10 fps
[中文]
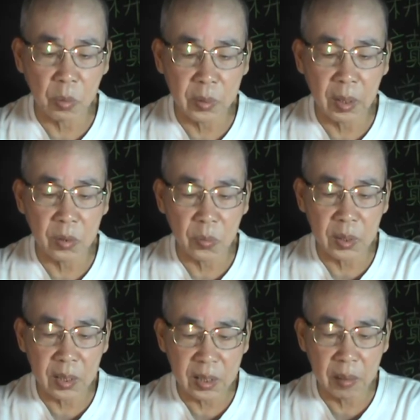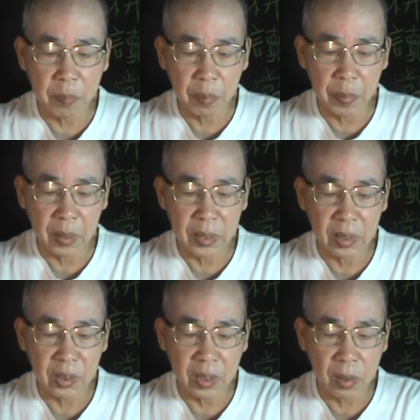鸵鸟总是一阵猛跑，
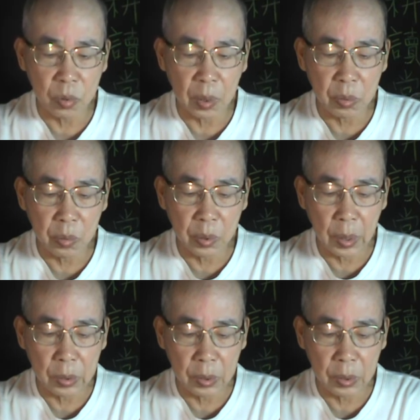将敌人甩出一段